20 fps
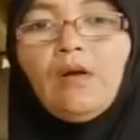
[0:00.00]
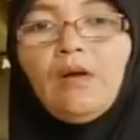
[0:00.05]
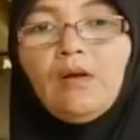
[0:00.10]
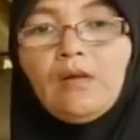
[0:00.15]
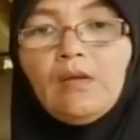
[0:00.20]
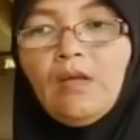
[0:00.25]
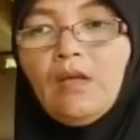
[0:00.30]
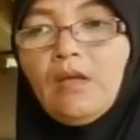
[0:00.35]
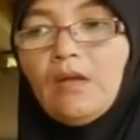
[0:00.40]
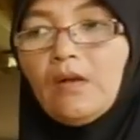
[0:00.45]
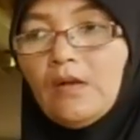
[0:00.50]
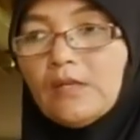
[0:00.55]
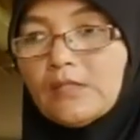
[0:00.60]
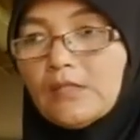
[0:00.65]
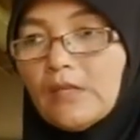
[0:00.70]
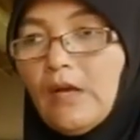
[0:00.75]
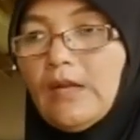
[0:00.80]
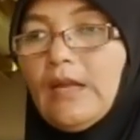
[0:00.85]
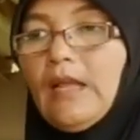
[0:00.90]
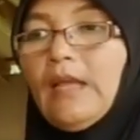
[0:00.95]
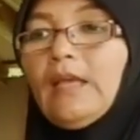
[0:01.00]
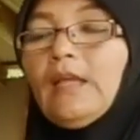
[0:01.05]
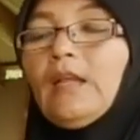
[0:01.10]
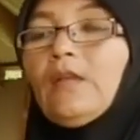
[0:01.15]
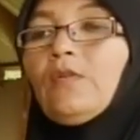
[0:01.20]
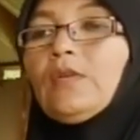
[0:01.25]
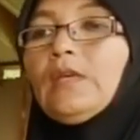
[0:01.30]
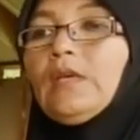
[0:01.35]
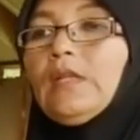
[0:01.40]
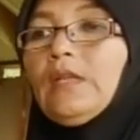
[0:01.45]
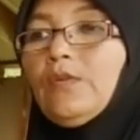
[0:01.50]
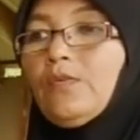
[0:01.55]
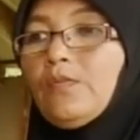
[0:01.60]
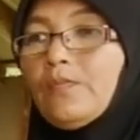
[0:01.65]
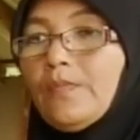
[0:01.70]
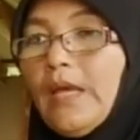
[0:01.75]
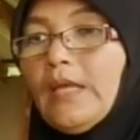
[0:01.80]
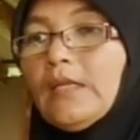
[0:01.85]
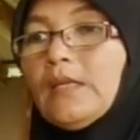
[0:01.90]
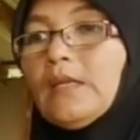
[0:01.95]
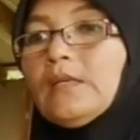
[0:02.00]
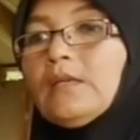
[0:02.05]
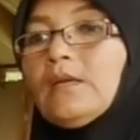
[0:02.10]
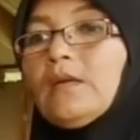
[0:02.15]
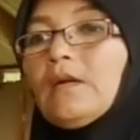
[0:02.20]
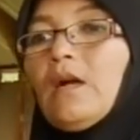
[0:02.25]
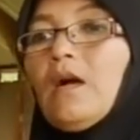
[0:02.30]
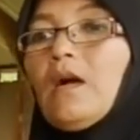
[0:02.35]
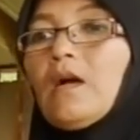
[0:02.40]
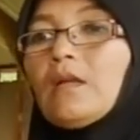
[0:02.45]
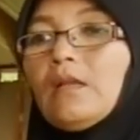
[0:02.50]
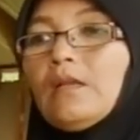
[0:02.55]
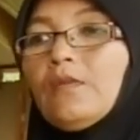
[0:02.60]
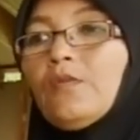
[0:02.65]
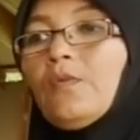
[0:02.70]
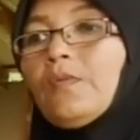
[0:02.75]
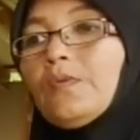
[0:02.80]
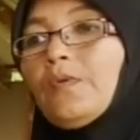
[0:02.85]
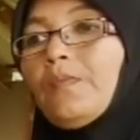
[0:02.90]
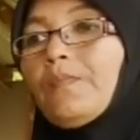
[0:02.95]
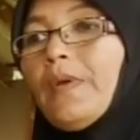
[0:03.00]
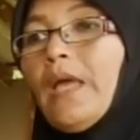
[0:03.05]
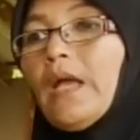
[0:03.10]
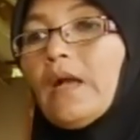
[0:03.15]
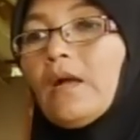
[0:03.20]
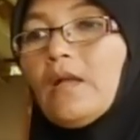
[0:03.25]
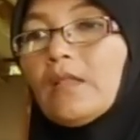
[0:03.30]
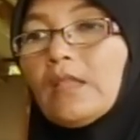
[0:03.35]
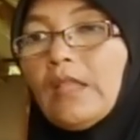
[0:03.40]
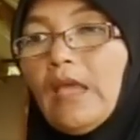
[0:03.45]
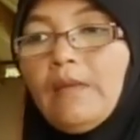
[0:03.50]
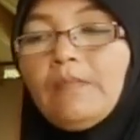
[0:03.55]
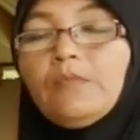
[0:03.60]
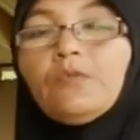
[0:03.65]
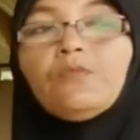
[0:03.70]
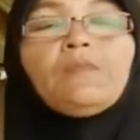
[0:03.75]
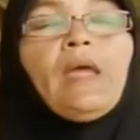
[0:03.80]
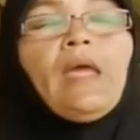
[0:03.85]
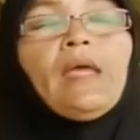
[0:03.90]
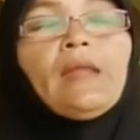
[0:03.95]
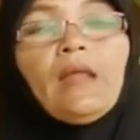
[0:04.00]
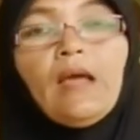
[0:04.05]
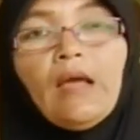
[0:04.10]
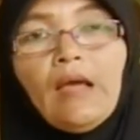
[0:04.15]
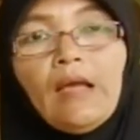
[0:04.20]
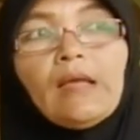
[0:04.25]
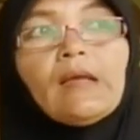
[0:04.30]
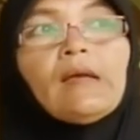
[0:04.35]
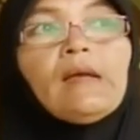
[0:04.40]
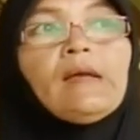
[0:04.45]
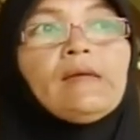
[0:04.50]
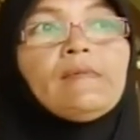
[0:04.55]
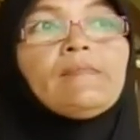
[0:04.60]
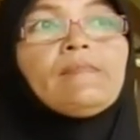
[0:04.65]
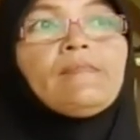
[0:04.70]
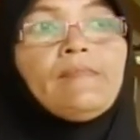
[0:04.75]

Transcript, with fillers: ก็ก็สอนให้เรากิน นมแพะเยอะๆ ก็นมนมแพะก็แทนนมแม่ได้ค่ะ